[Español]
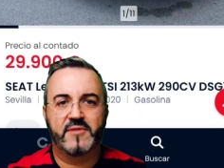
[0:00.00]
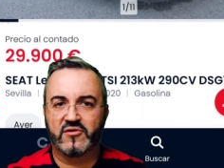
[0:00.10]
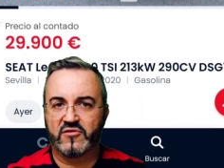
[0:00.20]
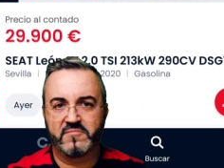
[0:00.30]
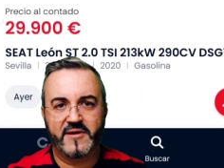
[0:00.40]

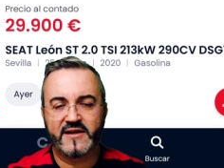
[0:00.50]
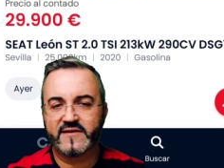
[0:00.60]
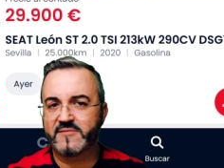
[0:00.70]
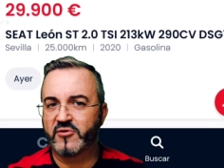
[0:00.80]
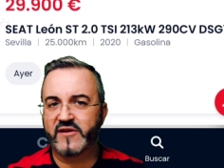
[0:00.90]
Pero
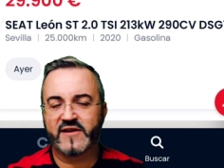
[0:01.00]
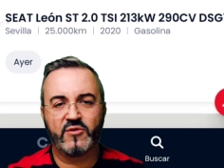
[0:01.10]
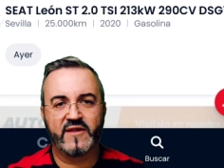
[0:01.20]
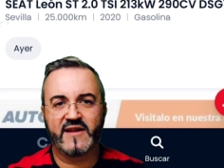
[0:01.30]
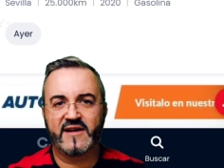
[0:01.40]
comprar, si podéis
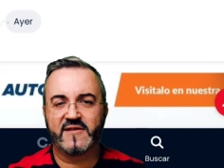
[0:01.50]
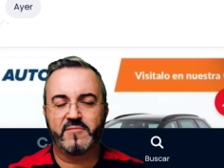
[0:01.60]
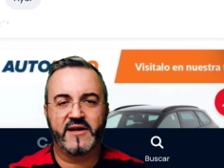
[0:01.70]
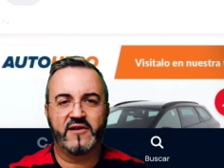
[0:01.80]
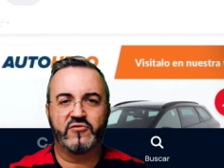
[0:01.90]
aguantar,
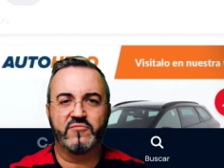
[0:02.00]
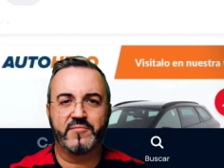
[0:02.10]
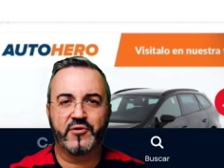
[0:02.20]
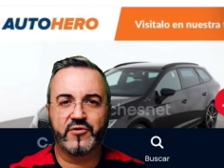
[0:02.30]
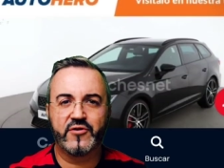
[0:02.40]
esperaros
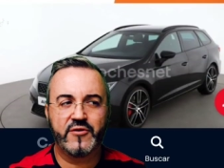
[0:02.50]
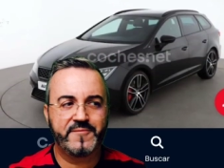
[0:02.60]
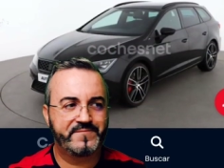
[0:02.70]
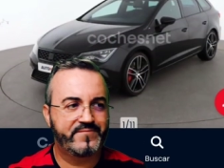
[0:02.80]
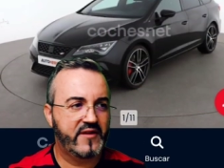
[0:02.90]
un
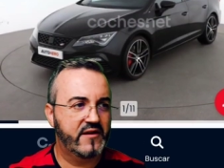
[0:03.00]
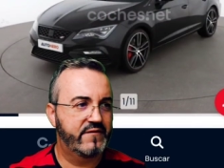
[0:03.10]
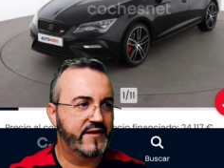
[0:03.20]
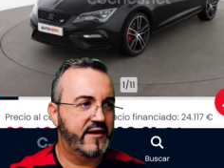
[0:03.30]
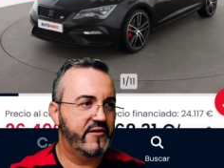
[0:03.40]
poco,
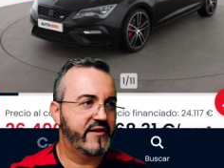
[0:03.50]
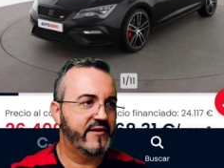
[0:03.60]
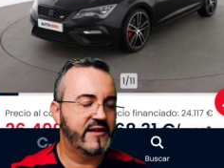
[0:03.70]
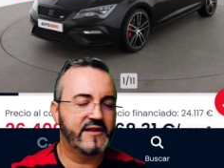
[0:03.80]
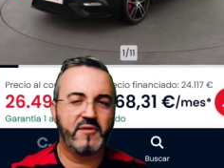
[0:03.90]
Fijaros
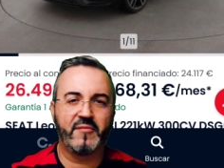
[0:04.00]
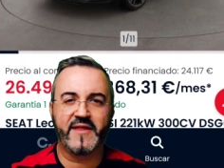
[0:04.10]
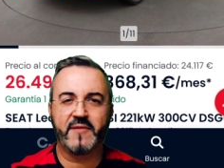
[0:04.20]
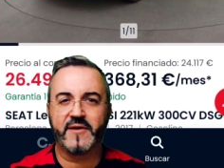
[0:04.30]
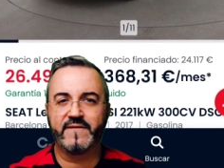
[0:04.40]
ahora el tema
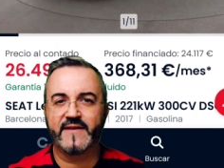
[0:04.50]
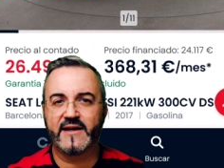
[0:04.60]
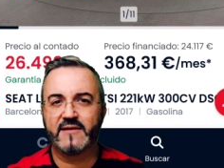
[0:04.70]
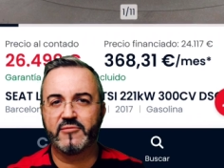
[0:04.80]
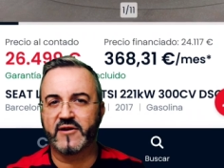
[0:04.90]

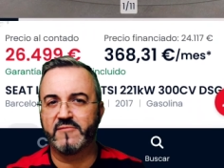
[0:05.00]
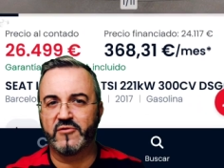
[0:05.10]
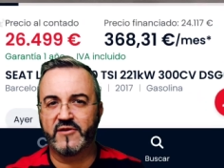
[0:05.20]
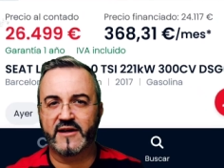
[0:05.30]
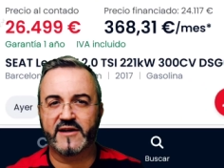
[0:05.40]
medioambiental, por
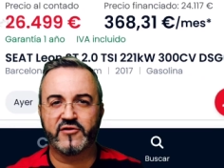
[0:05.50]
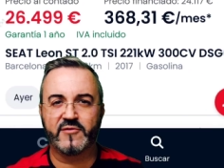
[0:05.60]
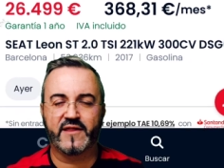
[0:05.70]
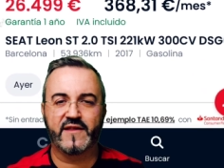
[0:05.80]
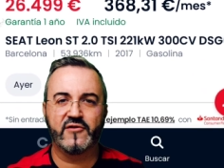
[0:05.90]
ejemplo, en el caso
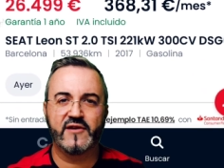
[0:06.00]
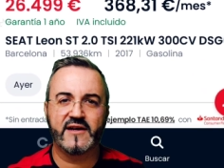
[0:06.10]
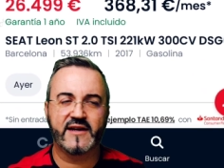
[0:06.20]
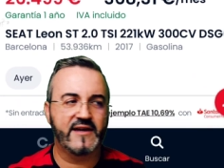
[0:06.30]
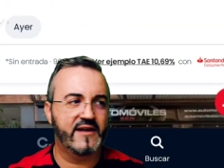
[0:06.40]
de
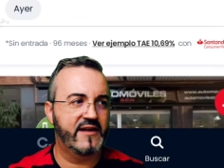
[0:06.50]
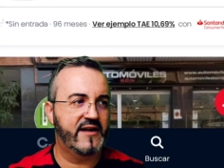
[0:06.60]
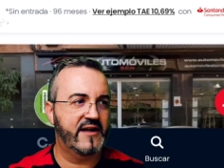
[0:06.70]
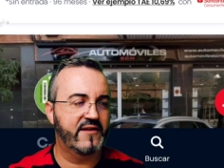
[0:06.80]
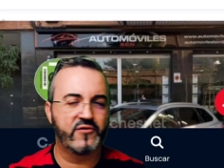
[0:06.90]
Barcelona, que
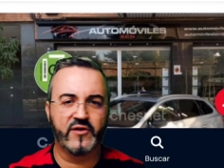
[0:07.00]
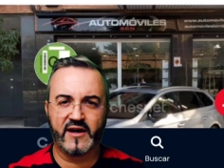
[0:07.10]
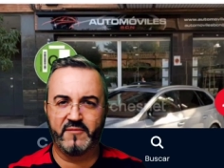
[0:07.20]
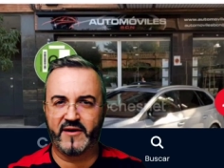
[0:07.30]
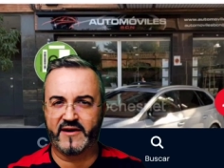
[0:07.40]
era la
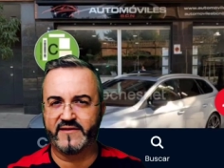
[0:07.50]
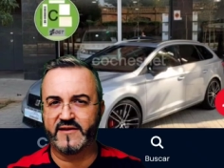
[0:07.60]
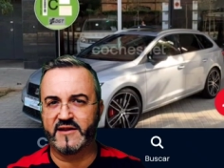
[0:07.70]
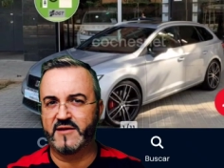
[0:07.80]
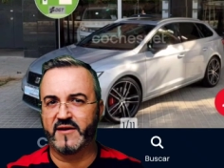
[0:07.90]
ciudad más
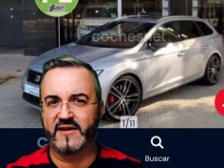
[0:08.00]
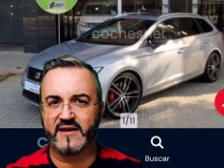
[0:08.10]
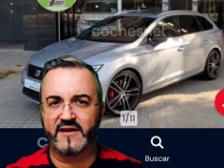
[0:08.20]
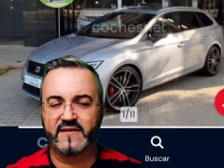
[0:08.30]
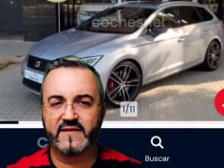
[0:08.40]
restrictiva
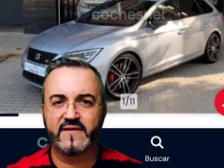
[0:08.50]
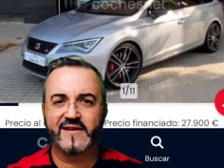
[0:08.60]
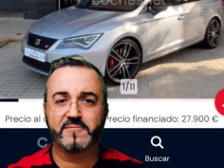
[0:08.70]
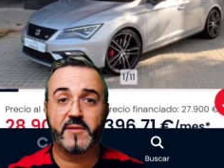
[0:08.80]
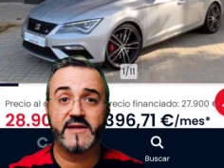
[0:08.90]
de,
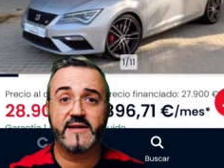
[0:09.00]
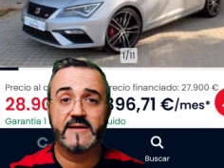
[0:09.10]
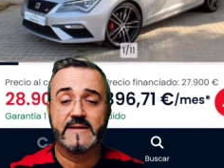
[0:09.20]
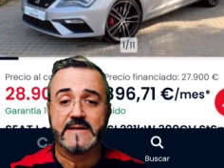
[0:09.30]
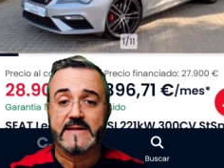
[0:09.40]
de, España,
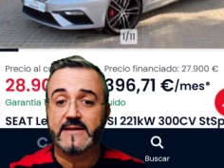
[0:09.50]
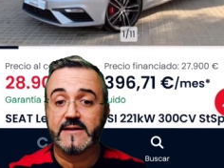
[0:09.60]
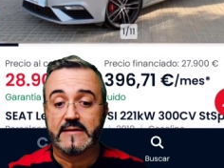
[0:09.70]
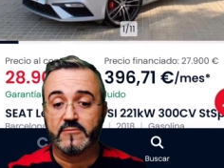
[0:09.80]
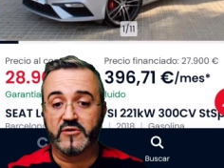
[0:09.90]

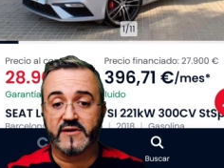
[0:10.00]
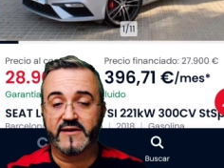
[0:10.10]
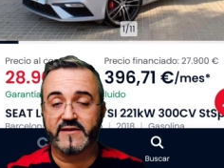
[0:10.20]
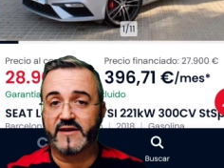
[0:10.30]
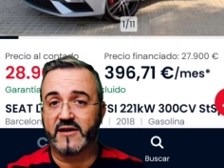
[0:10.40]

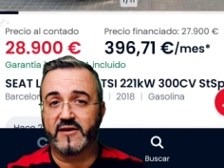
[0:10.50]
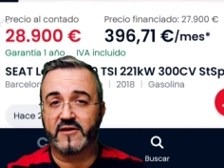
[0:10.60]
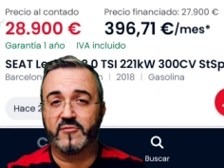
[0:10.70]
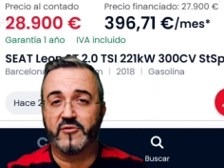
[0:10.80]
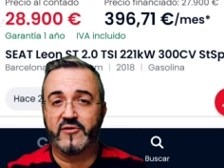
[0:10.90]
pues que
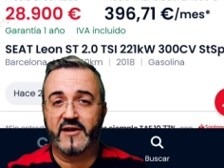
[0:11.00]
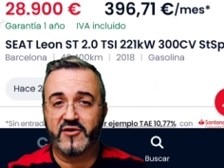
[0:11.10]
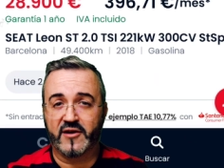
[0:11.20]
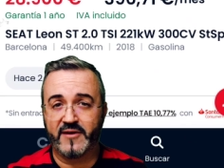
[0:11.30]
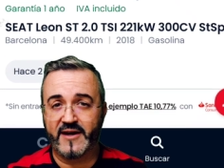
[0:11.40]
ahora como el
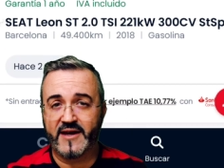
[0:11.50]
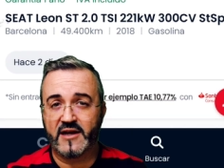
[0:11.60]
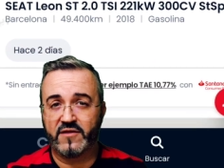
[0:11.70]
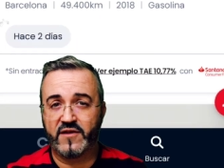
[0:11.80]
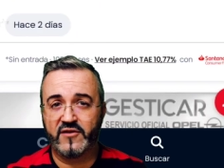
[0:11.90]
año que viene hay
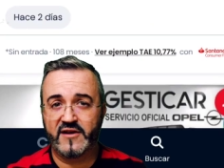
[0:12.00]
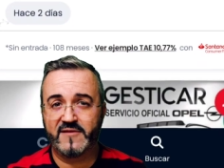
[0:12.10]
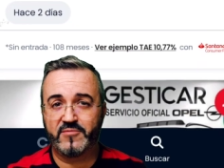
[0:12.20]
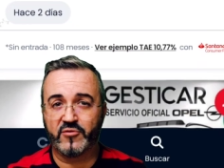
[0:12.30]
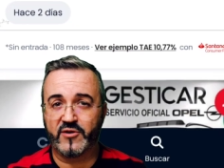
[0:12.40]

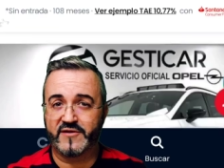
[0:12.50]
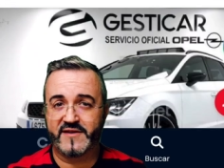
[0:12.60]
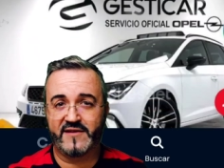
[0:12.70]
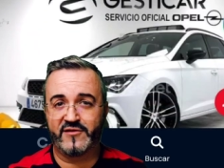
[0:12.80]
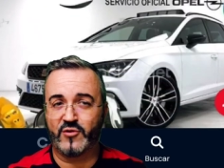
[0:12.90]
elecciones, pues bueno,
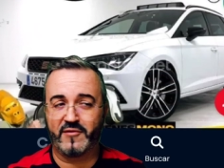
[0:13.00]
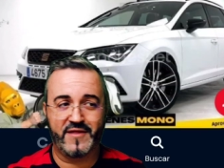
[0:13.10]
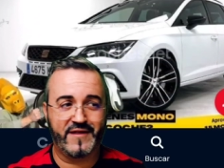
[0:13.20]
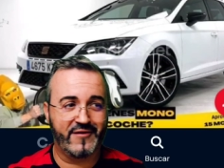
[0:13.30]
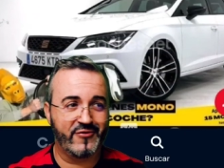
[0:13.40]
se han
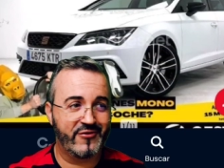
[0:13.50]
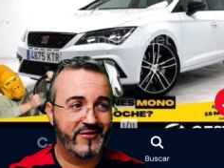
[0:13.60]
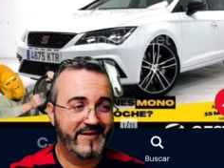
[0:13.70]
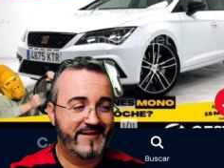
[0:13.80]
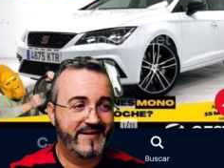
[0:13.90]
suavizado